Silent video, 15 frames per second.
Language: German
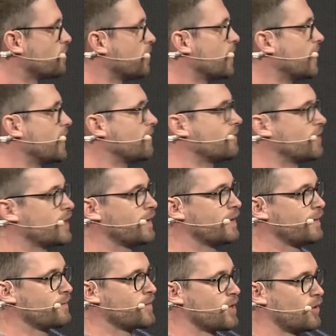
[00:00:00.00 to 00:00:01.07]
belegen wir
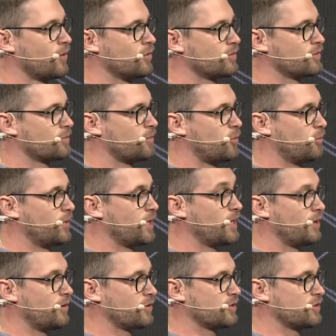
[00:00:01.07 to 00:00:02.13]
und probieren
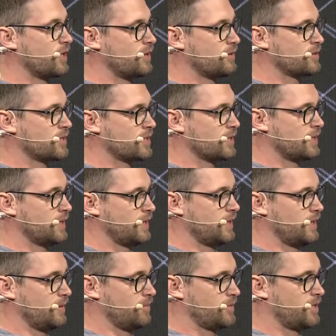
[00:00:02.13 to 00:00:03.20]
auch sogar
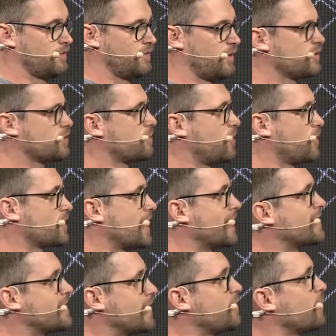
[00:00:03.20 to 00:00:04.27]
unsere äh, TV-Spots an
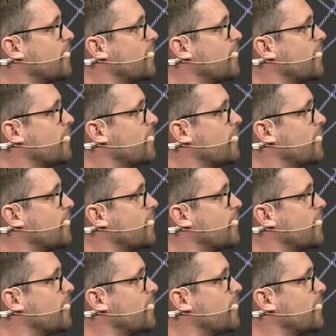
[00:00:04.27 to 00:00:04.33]
die Sendung